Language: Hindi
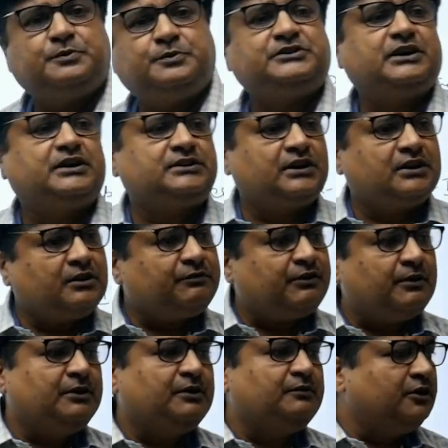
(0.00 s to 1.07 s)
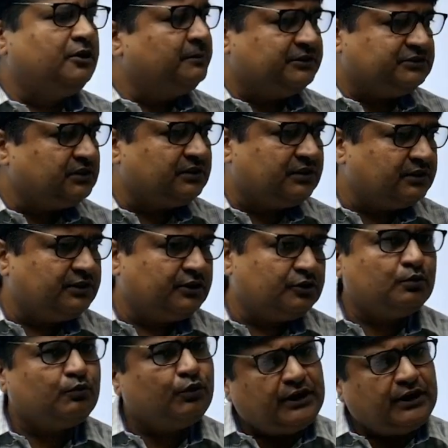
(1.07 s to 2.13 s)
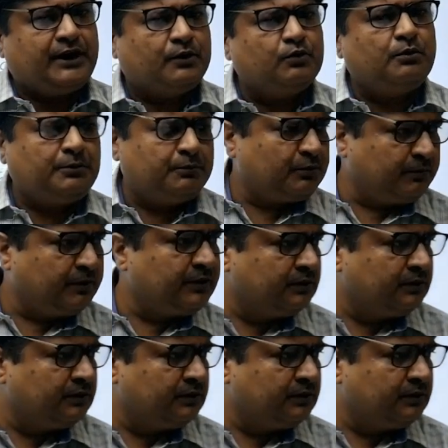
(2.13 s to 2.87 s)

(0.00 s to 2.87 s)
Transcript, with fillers: में से आता है अगर फैमिली वर्ड मैंशन कर दिया तो वही आया हुआ पेपर में